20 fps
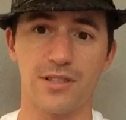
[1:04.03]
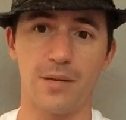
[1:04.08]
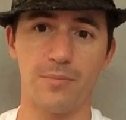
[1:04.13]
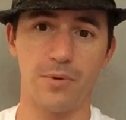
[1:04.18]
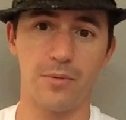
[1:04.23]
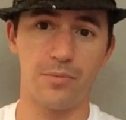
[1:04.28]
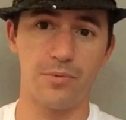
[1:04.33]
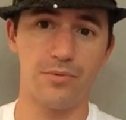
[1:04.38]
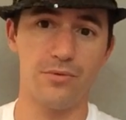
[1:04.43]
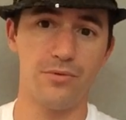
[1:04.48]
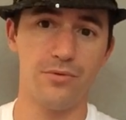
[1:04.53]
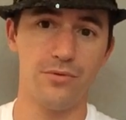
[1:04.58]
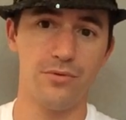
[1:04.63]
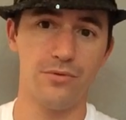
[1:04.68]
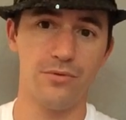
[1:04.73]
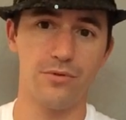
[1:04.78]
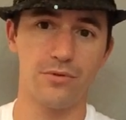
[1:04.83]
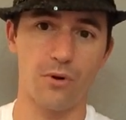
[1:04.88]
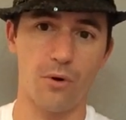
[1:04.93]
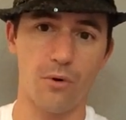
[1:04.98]
d'un peu
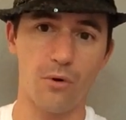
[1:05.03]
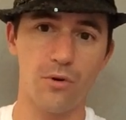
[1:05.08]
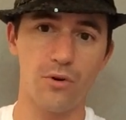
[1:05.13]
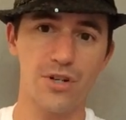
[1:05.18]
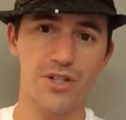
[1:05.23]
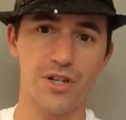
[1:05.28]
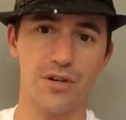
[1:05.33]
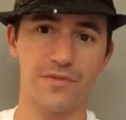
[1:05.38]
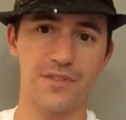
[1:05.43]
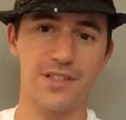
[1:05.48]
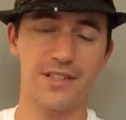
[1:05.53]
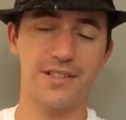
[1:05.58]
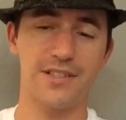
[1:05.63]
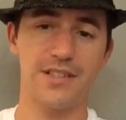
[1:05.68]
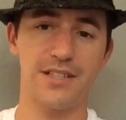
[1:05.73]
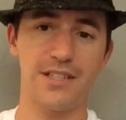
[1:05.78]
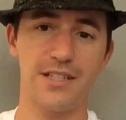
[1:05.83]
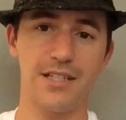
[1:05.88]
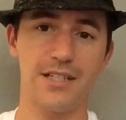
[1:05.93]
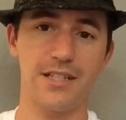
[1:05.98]
plus drôle, j'ai envie de
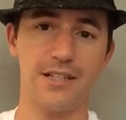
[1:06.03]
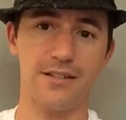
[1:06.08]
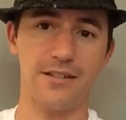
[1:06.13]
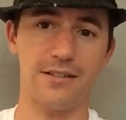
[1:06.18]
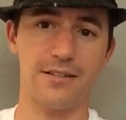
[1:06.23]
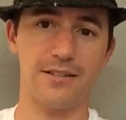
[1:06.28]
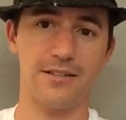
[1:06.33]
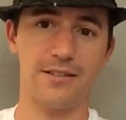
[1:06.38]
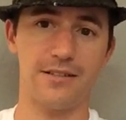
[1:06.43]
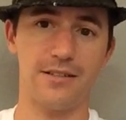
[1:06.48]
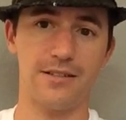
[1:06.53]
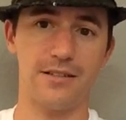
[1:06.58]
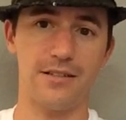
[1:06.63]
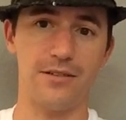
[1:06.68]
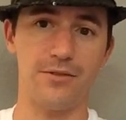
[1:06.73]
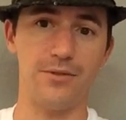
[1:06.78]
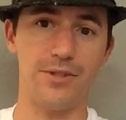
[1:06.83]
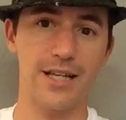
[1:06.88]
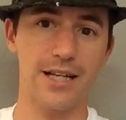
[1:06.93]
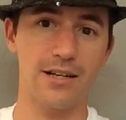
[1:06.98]
dire,
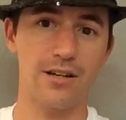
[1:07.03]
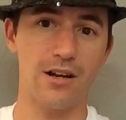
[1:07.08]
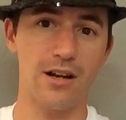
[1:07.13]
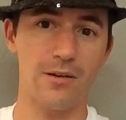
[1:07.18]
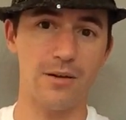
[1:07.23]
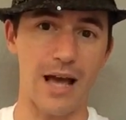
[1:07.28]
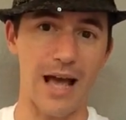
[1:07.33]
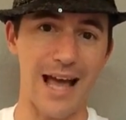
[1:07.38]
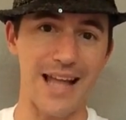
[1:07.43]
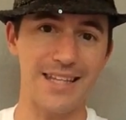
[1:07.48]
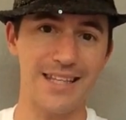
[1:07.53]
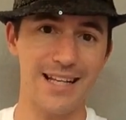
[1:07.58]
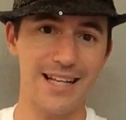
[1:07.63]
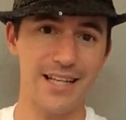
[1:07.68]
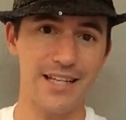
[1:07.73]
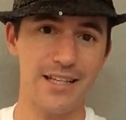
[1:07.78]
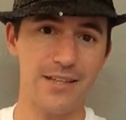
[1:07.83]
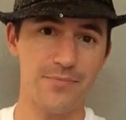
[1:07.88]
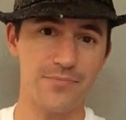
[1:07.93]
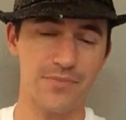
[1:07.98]
euh, une école à
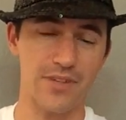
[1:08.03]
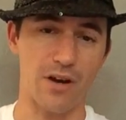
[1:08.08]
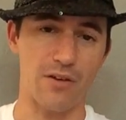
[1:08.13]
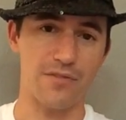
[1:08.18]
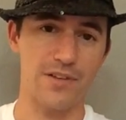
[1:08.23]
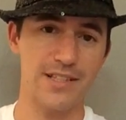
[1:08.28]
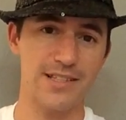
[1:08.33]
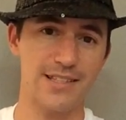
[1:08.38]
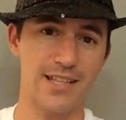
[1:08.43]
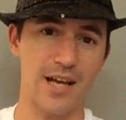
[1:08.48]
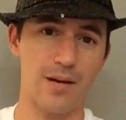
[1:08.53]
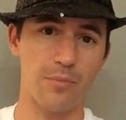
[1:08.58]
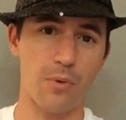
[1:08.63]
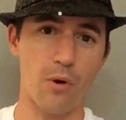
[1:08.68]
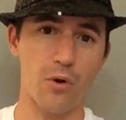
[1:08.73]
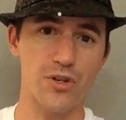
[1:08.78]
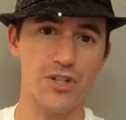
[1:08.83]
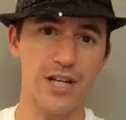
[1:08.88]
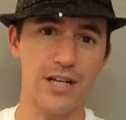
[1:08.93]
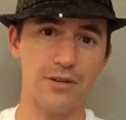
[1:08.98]
agnellée. En fait, c'est un
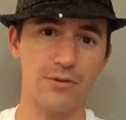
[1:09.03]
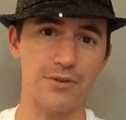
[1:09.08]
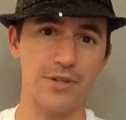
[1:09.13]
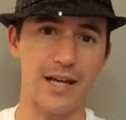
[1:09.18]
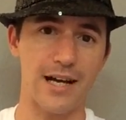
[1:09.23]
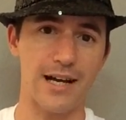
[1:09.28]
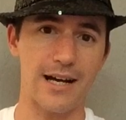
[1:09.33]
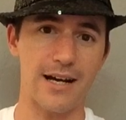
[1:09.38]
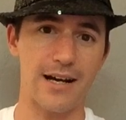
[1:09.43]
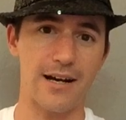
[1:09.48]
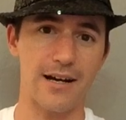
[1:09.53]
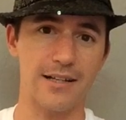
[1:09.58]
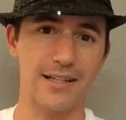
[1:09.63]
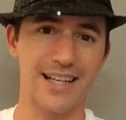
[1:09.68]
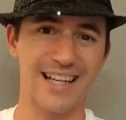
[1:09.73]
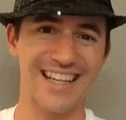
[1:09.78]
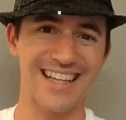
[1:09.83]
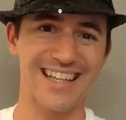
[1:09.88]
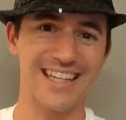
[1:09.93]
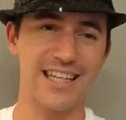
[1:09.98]
projet qu'on a
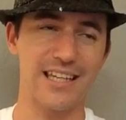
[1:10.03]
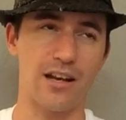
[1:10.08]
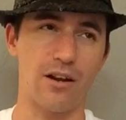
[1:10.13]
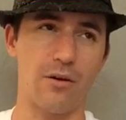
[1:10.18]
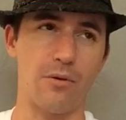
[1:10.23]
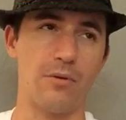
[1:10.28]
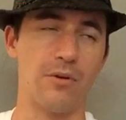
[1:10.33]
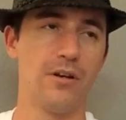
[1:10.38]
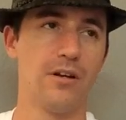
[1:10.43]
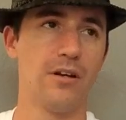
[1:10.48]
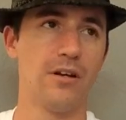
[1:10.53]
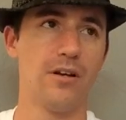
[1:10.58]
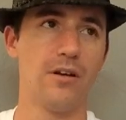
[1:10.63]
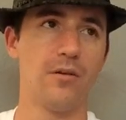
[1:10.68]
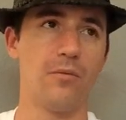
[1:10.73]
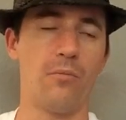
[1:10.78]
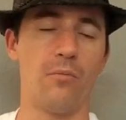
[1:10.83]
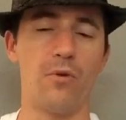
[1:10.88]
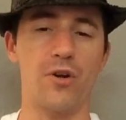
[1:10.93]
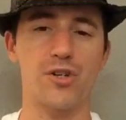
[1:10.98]
créé. Alors,
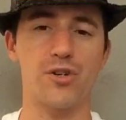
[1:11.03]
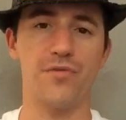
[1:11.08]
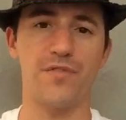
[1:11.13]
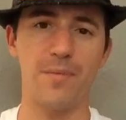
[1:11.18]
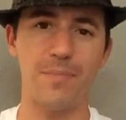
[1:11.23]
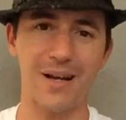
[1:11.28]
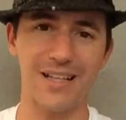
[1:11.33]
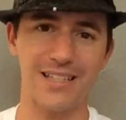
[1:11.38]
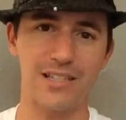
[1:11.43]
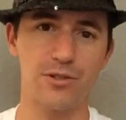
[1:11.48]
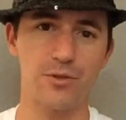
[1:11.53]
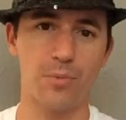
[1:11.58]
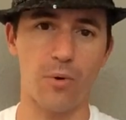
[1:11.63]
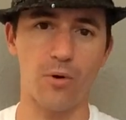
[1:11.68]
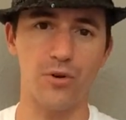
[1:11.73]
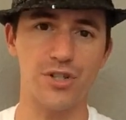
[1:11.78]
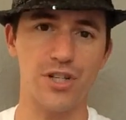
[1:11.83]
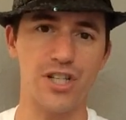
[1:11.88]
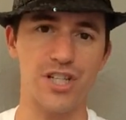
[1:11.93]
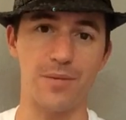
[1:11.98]
moi, je fais partie du
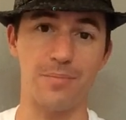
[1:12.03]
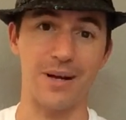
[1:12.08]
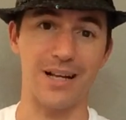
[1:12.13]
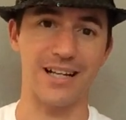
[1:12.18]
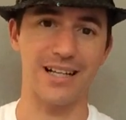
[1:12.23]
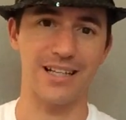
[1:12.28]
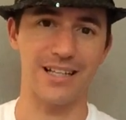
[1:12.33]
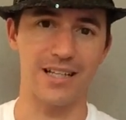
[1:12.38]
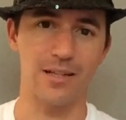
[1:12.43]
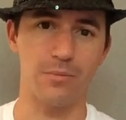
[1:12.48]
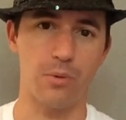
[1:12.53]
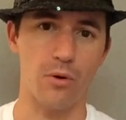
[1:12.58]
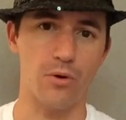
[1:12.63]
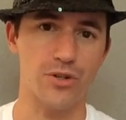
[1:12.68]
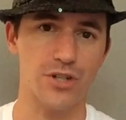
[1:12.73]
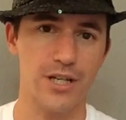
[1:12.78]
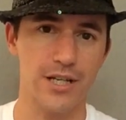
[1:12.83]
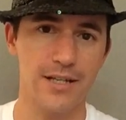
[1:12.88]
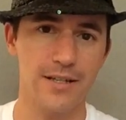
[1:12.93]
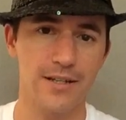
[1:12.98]
projet, j'ai pas créé le
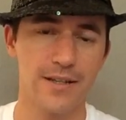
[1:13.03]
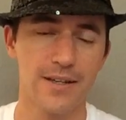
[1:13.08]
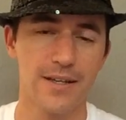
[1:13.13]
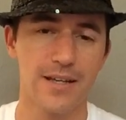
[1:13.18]
projet,